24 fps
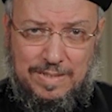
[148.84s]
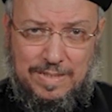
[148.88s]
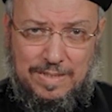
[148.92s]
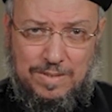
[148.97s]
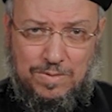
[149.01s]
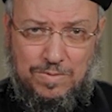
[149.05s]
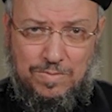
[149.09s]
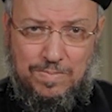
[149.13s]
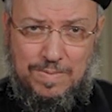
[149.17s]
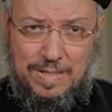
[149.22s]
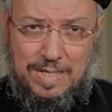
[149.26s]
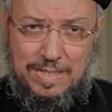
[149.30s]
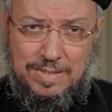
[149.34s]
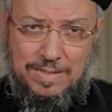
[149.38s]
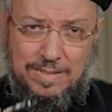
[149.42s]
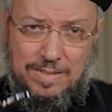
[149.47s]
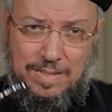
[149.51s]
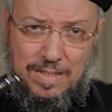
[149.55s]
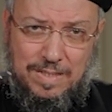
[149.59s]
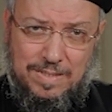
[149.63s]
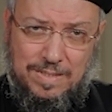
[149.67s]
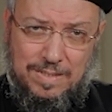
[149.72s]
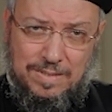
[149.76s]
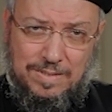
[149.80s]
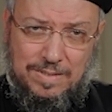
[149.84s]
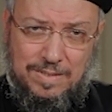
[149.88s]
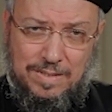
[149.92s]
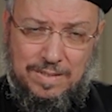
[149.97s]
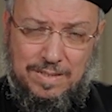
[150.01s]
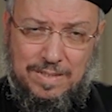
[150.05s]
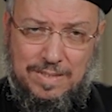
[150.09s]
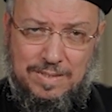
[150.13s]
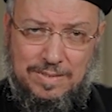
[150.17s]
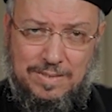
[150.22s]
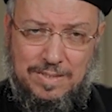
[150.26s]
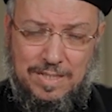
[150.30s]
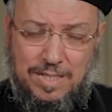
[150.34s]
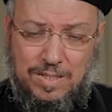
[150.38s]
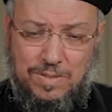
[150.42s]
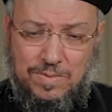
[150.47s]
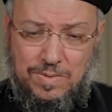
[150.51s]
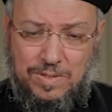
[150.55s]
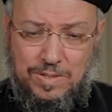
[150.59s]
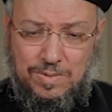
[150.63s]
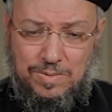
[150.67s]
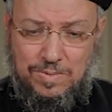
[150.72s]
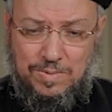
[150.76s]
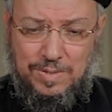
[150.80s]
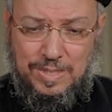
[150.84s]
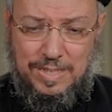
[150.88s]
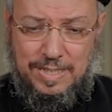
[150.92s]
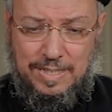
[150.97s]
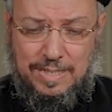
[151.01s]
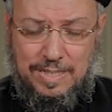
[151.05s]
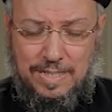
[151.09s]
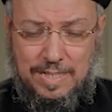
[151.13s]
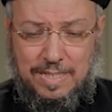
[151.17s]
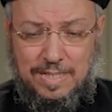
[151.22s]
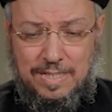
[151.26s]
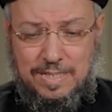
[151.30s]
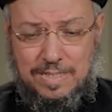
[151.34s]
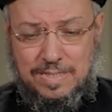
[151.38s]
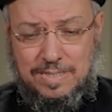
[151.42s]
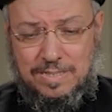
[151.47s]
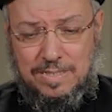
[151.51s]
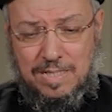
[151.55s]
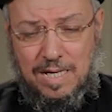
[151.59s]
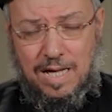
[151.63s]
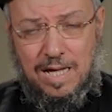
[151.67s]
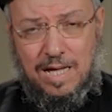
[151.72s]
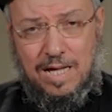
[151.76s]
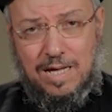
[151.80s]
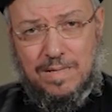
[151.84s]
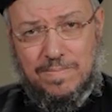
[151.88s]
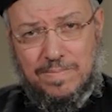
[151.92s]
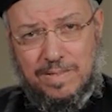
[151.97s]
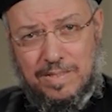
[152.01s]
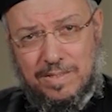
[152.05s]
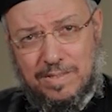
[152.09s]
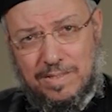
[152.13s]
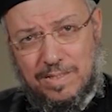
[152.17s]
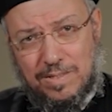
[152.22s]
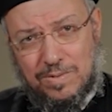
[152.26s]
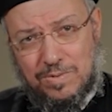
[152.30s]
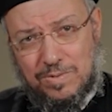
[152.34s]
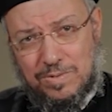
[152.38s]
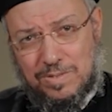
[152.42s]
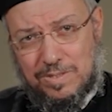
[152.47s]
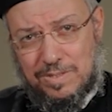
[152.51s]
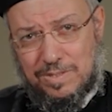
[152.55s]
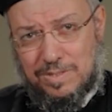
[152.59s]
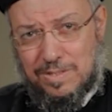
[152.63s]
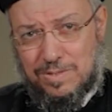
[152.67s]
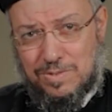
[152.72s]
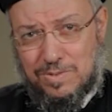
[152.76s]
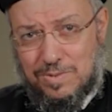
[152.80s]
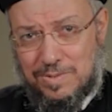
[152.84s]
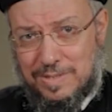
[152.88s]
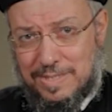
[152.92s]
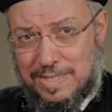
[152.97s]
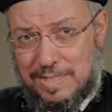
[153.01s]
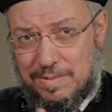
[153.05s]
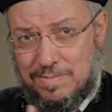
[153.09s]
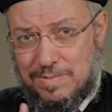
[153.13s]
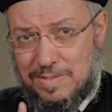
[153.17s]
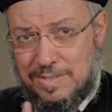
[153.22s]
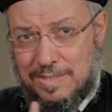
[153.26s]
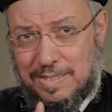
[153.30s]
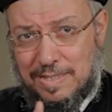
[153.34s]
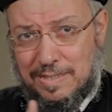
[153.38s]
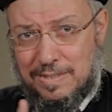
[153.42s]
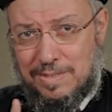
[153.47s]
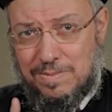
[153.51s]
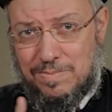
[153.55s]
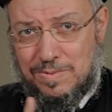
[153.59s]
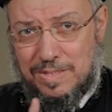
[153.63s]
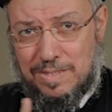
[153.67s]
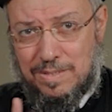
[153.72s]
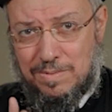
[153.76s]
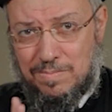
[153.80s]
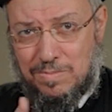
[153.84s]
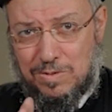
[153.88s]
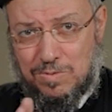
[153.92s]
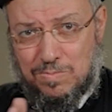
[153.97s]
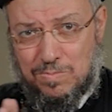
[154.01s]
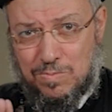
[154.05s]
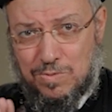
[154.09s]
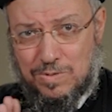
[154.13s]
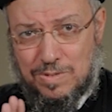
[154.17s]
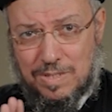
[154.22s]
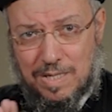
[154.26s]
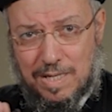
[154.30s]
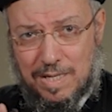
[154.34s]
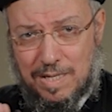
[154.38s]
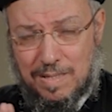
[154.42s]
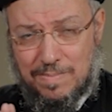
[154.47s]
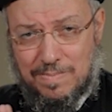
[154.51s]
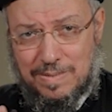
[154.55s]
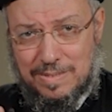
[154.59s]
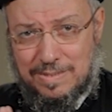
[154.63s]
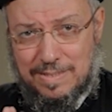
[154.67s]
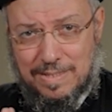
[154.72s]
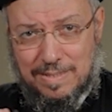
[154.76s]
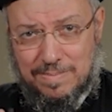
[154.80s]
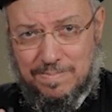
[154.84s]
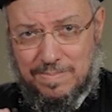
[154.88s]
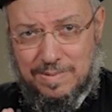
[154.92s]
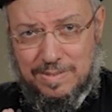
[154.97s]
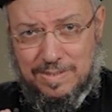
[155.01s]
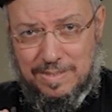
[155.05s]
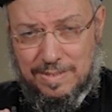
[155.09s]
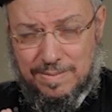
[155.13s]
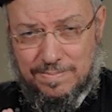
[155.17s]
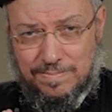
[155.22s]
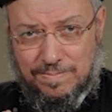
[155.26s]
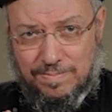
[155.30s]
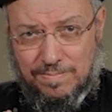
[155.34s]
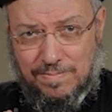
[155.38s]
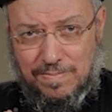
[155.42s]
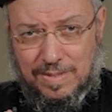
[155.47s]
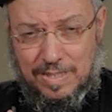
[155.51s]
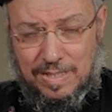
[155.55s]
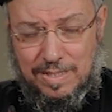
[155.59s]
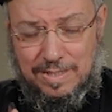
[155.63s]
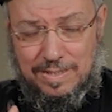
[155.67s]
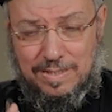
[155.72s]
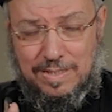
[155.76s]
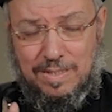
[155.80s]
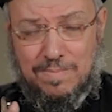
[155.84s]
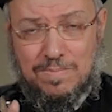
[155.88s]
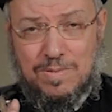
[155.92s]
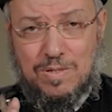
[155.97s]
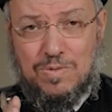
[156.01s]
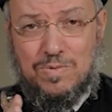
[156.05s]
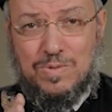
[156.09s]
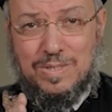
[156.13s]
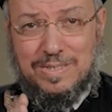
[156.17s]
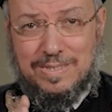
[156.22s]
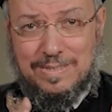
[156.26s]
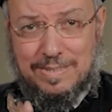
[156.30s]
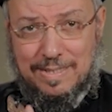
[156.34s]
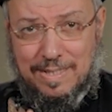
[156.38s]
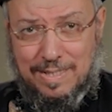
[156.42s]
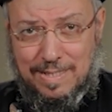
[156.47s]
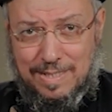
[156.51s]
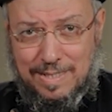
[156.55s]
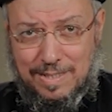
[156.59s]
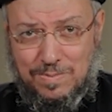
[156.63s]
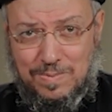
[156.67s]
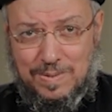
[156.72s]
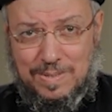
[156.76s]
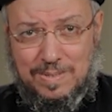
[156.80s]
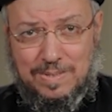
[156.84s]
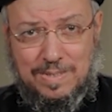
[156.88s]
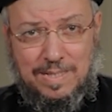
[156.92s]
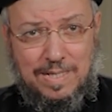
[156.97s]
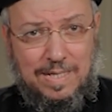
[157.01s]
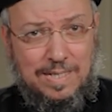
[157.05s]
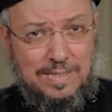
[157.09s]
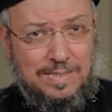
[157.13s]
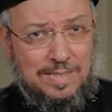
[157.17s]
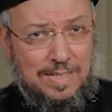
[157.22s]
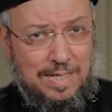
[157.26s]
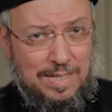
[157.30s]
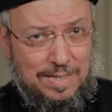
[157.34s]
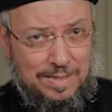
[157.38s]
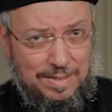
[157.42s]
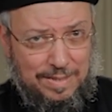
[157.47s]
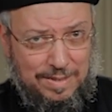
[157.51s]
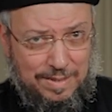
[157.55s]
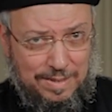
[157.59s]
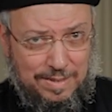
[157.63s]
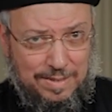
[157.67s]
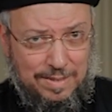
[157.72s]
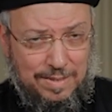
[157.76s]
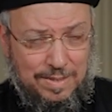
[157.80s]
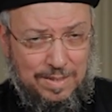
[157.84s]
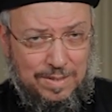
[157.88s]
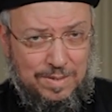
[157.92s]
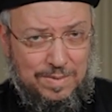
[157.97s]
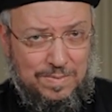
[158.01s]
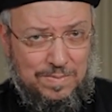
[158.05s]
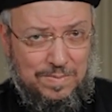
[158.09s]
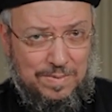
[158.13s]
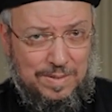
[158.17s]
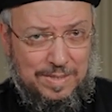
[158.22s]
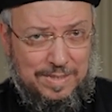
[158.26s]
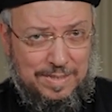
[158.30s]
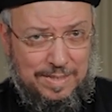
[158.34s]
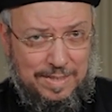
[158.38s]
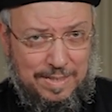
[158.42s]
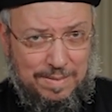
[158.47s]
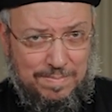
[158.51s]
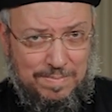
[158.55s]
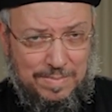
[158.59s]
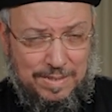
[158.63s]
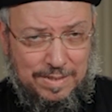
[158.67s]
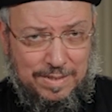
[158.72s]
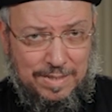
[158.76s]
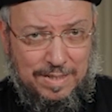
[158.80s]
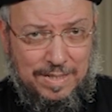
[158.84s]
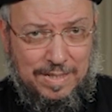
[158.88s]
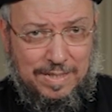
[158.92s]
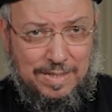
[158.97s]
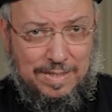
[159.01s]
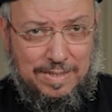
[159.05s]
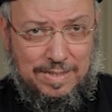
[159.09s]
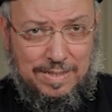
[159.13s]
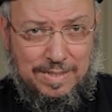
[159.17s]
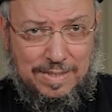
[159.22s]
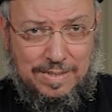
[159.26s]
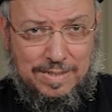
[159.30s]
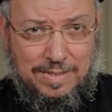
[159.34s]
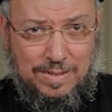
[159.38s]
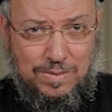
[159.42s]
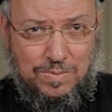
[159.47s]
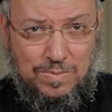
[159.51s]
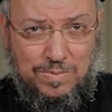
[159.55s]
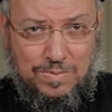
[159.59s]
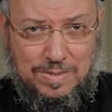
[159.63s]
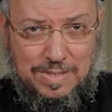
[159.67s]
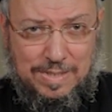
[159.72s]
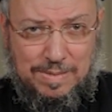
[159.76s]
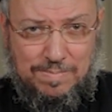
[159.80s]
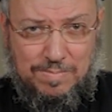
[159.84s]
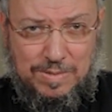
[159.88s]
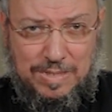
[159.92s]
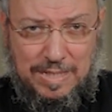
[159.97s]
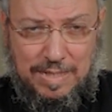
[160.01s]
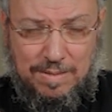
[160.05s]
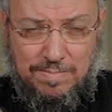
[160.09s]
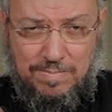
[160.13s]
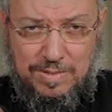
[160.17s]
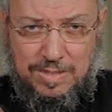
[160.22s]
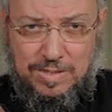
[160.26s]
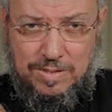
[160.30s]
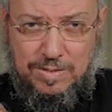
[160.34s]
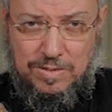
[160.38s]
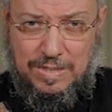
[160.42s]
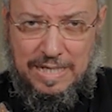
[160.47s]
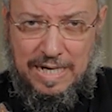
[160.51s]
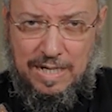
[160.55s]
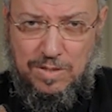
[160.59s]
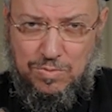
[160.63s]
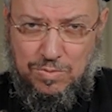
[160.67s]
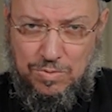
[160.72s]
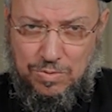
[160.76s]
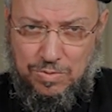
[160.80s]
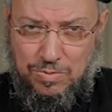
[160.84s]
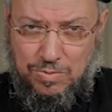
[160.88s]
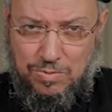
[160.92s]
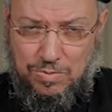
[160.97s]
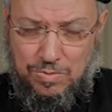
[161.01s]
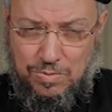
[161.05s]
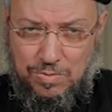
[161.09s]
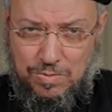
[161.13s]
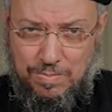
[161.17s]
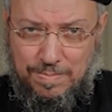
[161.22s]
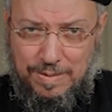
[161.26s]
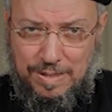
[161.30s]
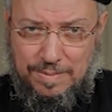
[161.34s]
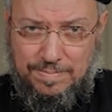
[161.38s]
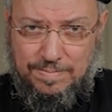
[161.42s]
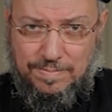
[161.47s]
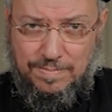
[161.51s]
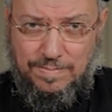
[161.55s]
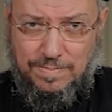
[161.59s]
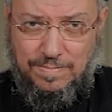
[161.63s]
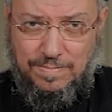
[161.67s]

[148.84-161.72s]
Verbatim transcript: لأنه بعض الهراطقة ادعوا أنه إيه صاحب اللاهوت الناسوت لا ما نستخدمش كلمة مصاحبة دي أبدا إنما هو اتحاد واتحاد حقيقي وكامل لكنه زي بتعبير اتحاد أقنومي